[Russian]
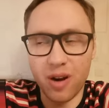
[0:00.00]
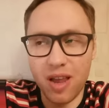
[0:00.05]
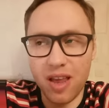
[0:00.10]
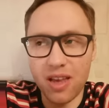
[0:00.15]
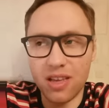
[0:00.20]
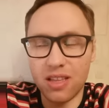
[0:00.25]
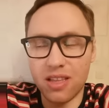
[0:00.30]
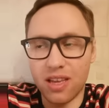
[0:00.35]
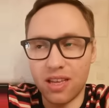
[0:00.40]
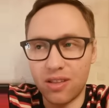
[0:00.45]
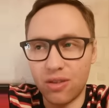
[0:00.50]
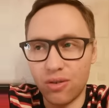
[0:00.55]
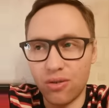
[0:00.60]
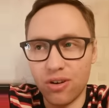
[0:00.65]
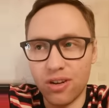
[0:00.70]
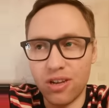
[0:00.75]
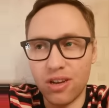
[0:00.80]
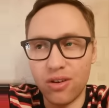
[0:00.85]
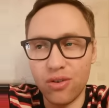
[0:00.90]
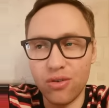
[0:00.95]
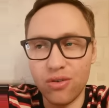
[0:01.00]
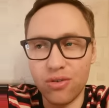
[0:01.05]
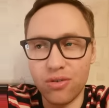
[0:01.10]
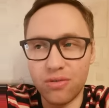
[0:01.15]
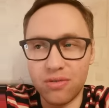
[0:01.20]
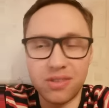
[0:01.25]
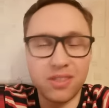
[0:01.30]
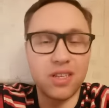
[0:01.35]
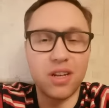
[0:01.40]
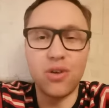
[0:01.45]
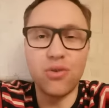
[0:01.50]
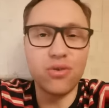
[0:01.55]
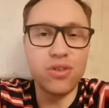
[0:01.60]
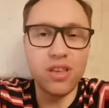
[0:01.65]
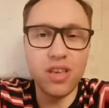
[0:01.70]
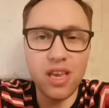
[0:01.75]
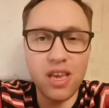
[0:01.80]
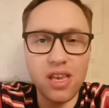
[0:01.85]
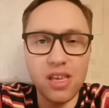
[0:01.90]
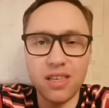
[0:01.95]
проект, который лю за
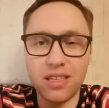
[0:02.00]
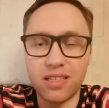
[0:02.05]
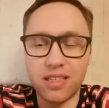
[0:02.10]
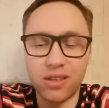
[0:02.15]
людей,